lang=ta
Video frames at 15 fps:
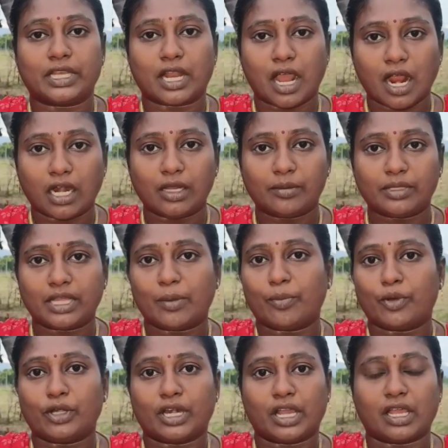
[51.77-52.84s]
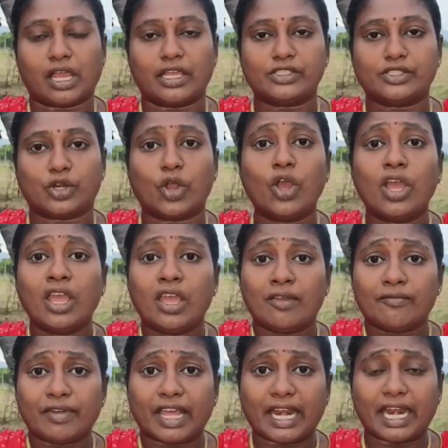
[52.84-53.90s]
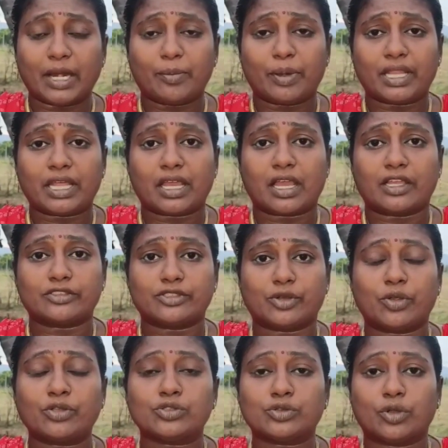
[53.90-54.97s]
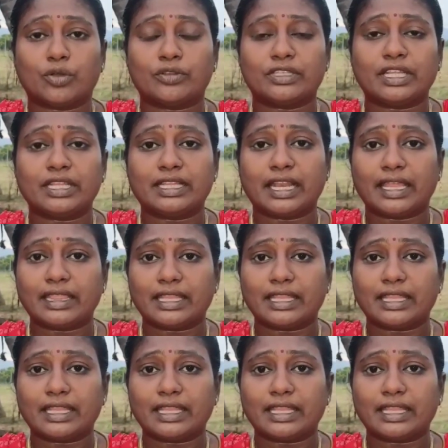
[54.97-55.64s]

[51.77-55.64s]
அப்புறம் வந்து பார்த்தீங்கன்னா கருவேப்பிலை இதை மட்டும் போட்டு தாங்க நாங்கள் காய்ச்சிறோம்